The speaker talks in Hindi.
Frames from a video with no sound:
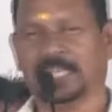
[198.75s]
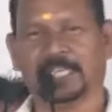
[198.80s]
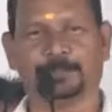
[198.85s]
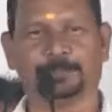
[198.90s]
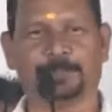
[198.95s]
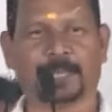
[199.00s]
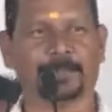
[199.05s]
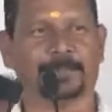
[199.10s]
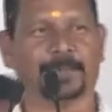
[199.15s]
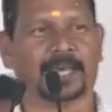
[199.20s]

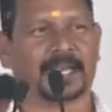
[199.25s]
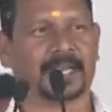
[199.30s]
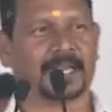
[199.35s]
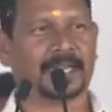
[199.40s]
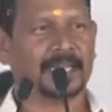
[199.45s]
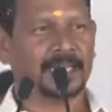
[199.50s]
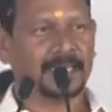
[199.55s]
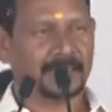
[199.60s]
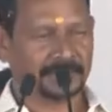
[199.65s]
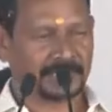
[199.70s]
इस पर
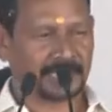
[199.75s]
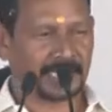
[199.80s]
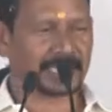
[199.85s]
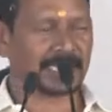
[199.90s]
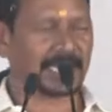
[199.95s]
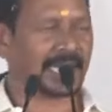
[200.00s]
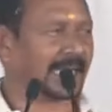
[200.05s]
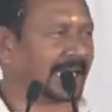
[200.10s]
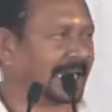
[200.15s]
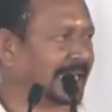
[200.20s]

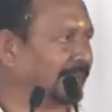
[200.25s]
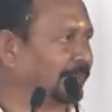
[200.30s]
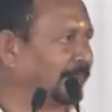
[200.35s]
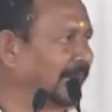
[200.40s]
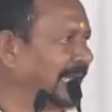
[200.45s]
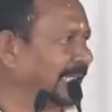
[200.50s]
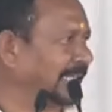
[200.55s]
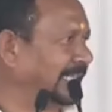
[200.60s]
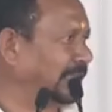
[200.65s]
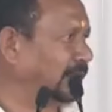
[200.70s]
सरकार आने
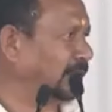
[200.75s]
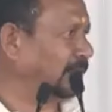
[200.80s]
वाला